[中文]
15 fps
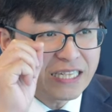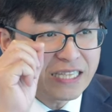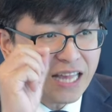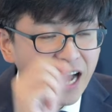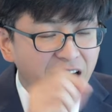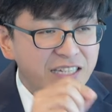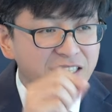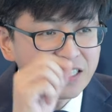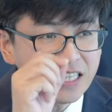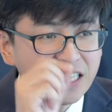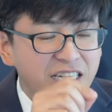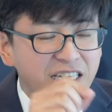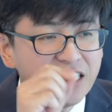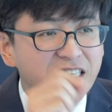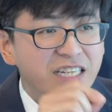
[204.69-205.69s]
他
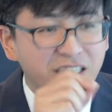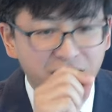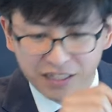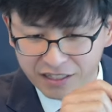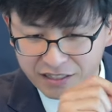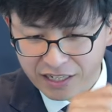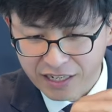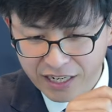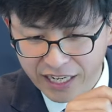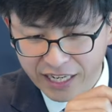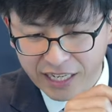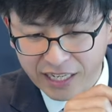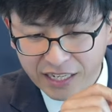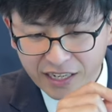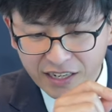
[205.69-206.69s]
第一个人
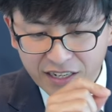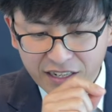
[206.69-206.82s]
类，